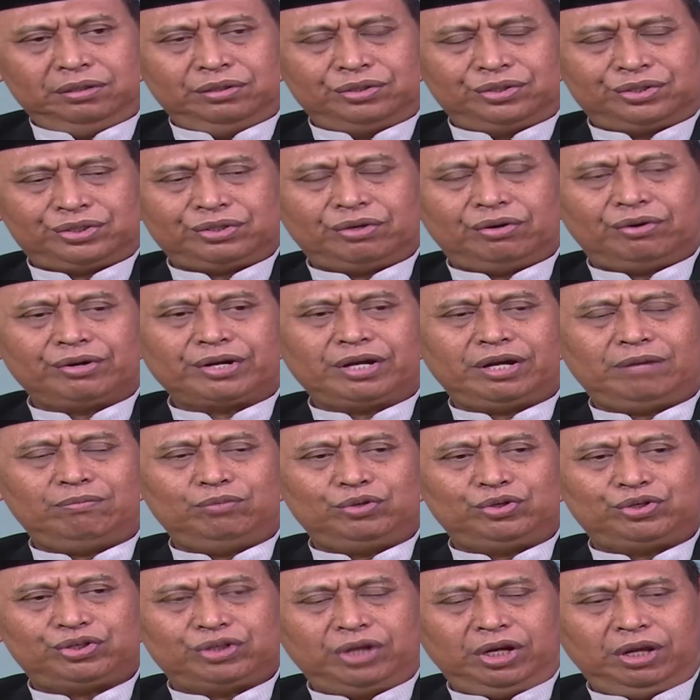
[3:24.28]
seorang
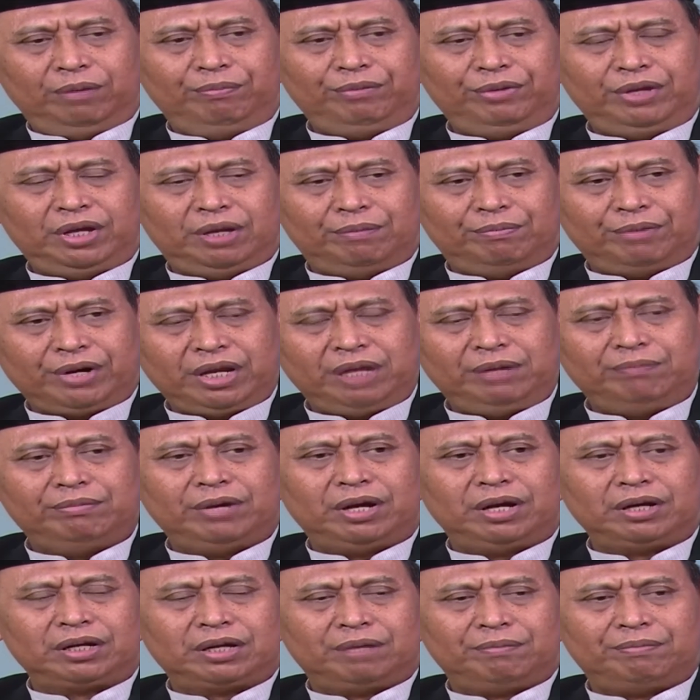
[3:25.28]
muslim yang
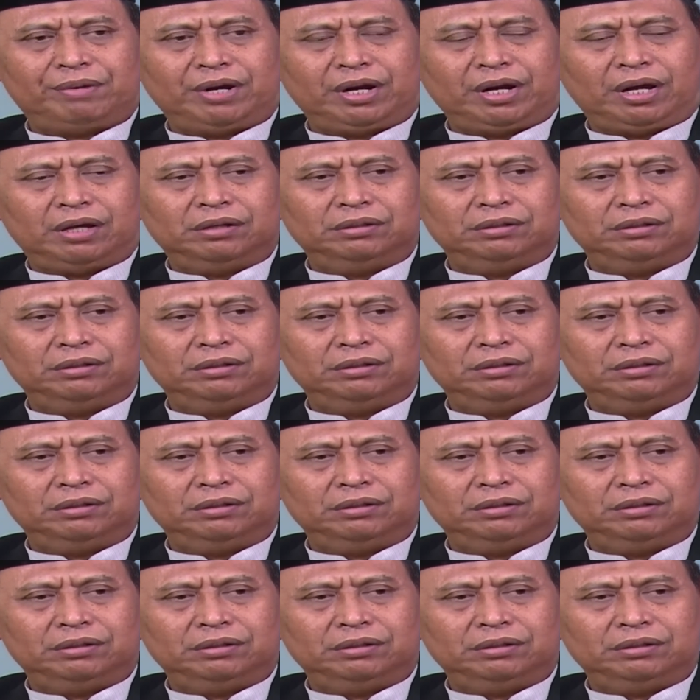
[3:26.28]
beriman kepada